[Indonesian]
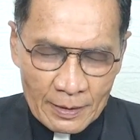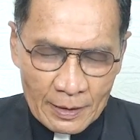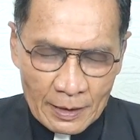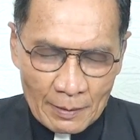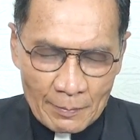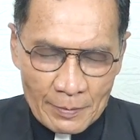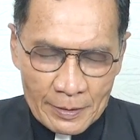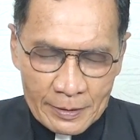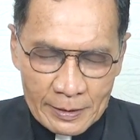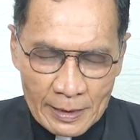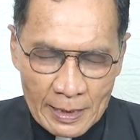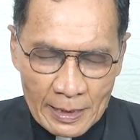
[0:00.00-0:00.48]

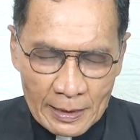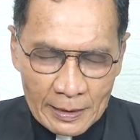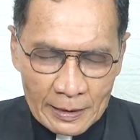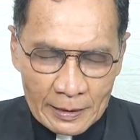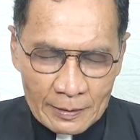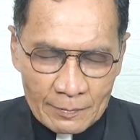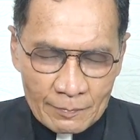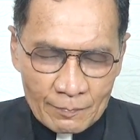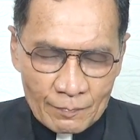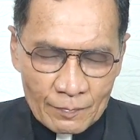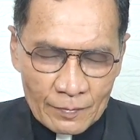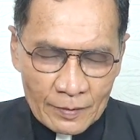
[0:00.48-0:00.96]
Kami
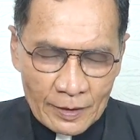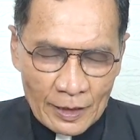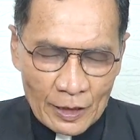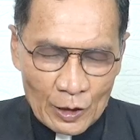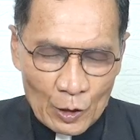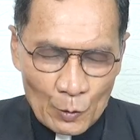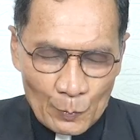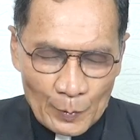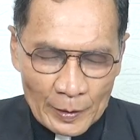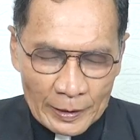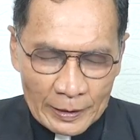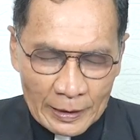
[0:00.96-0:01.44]
serahkan
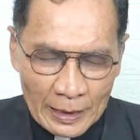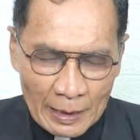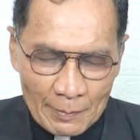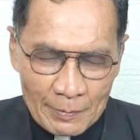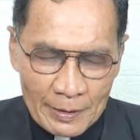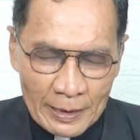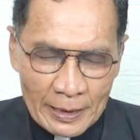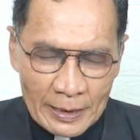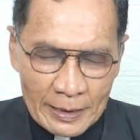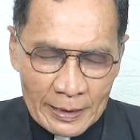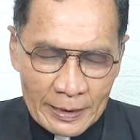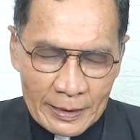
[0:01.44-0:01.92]
kehidupan
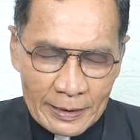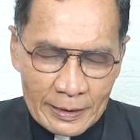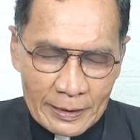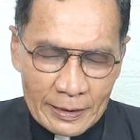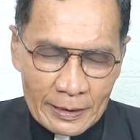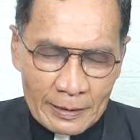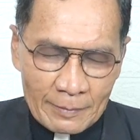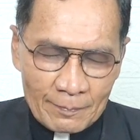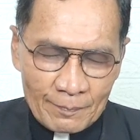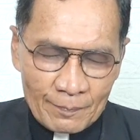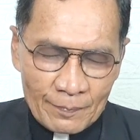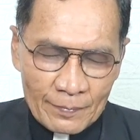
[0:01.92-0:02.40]
kami hari
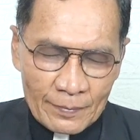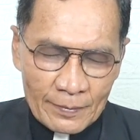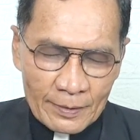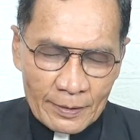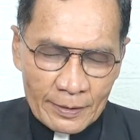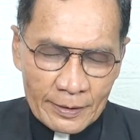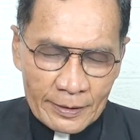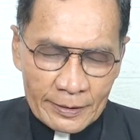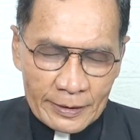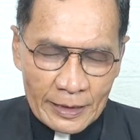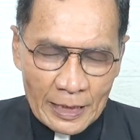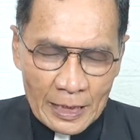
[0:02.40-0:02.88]
ini
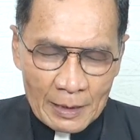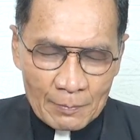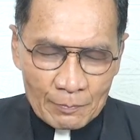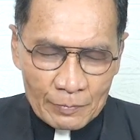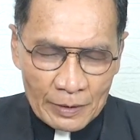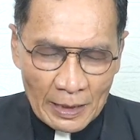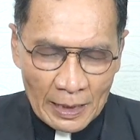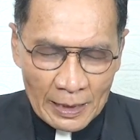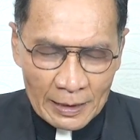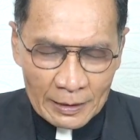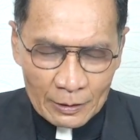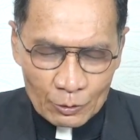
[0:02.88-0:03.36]
ke
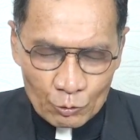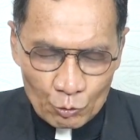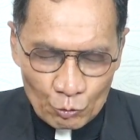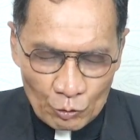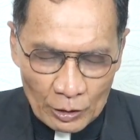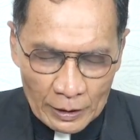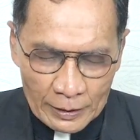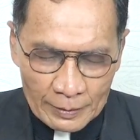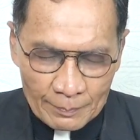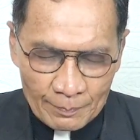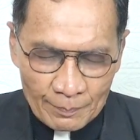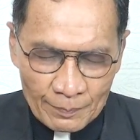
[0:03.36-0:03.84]
dalam tangan
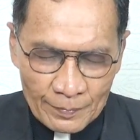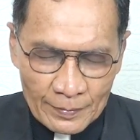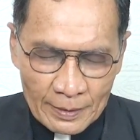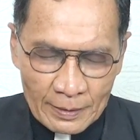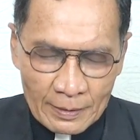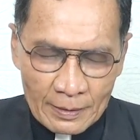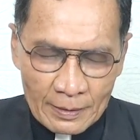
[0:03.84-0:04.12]
Tuhan.